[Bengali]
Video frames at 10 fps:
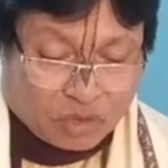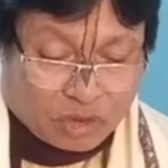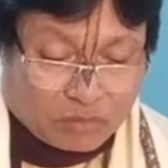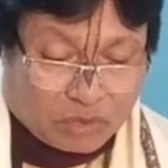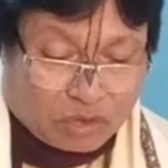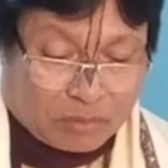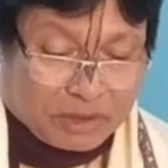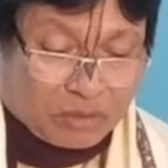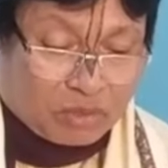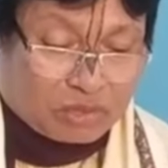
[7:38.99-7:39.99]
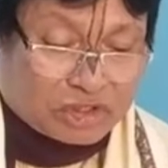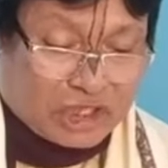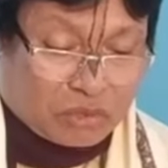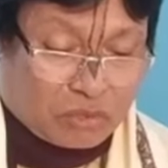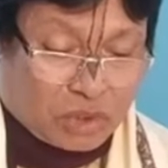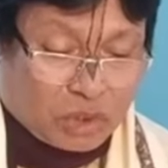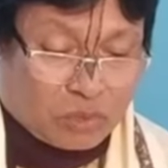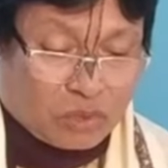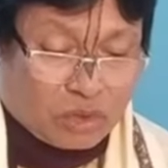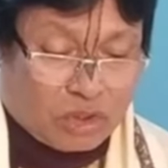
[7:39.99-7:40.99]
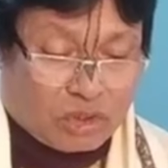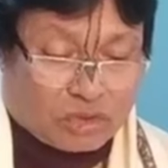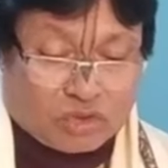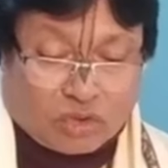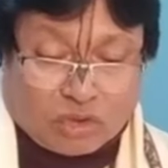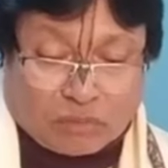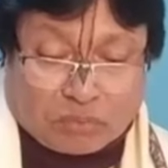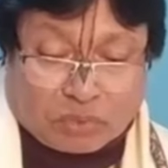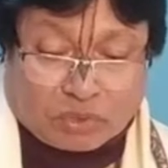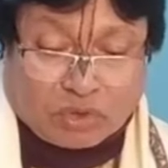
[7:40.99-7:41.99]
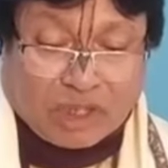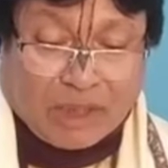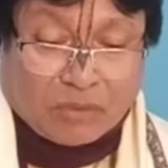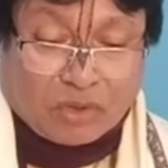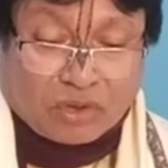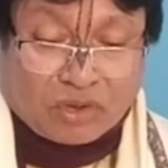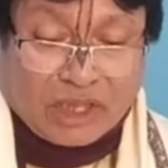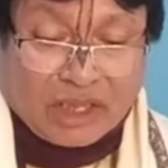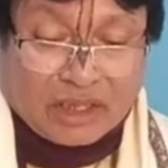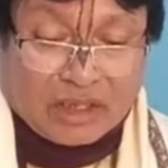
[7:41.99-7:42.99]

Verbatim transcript: ধর্মকর্মের অনুষ্ঠান করেও যখন পুত্র লাভ হল না